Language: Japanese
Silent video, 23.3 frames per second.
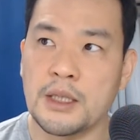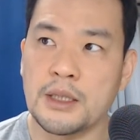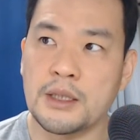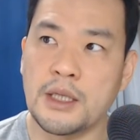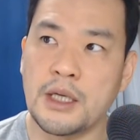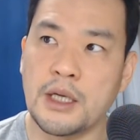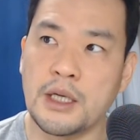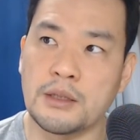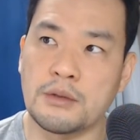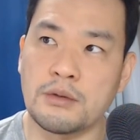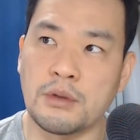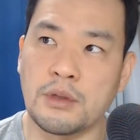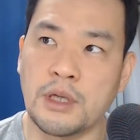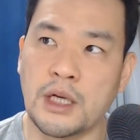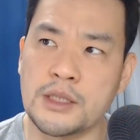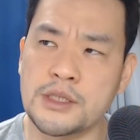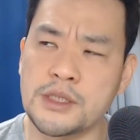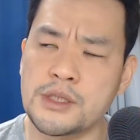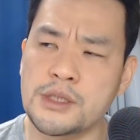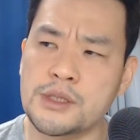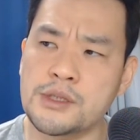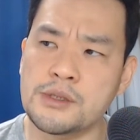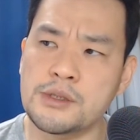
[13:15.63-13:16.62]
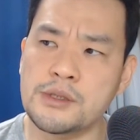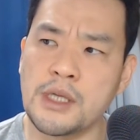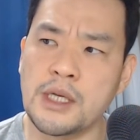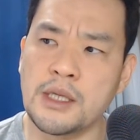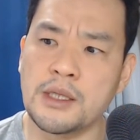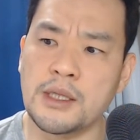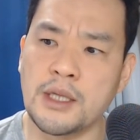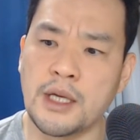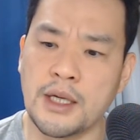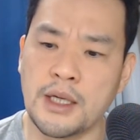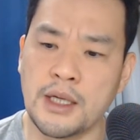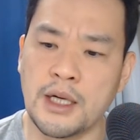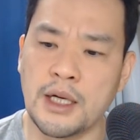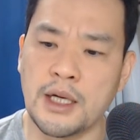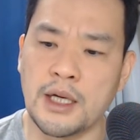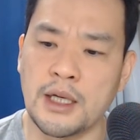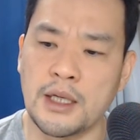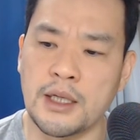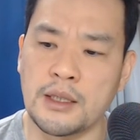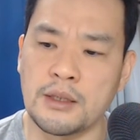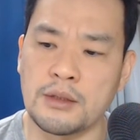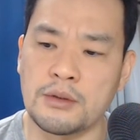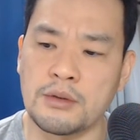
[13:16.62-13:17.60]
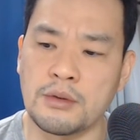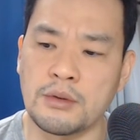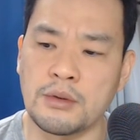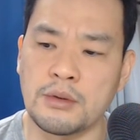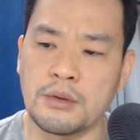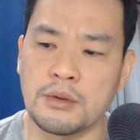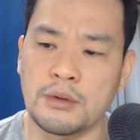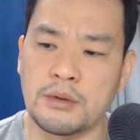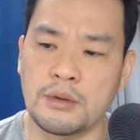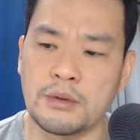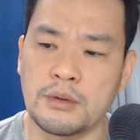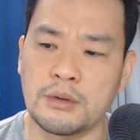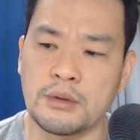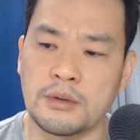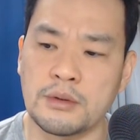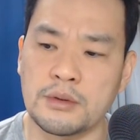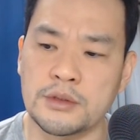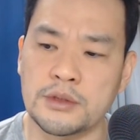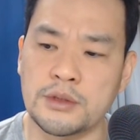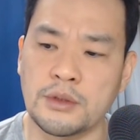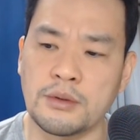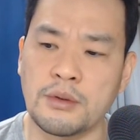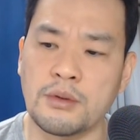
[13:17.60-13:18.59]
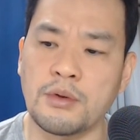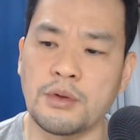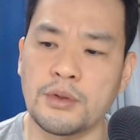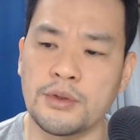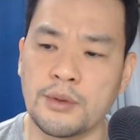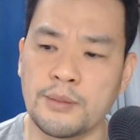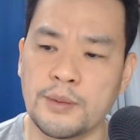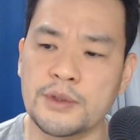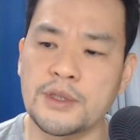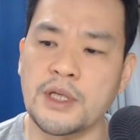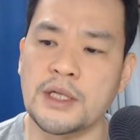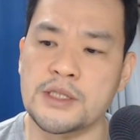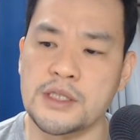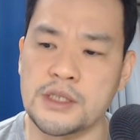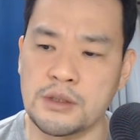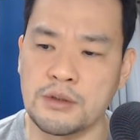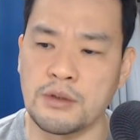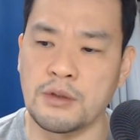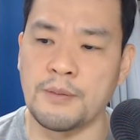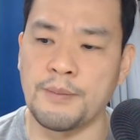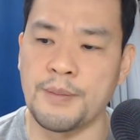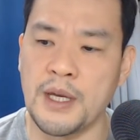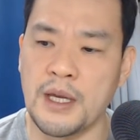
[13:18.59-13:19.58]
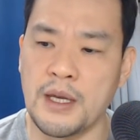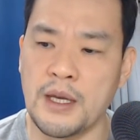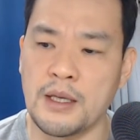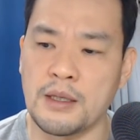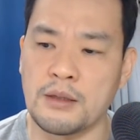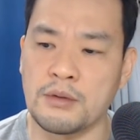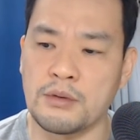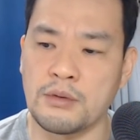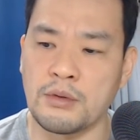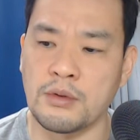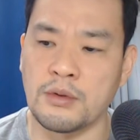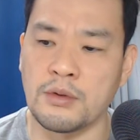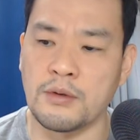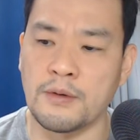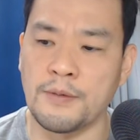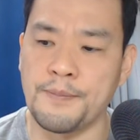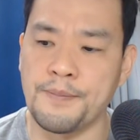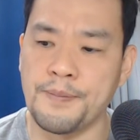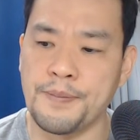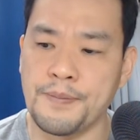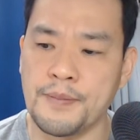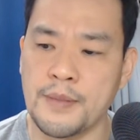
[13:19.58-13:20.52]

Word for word: で、えっ、ー、と、80年代が、えっ、ー、と、その子供たちの、えっ、と、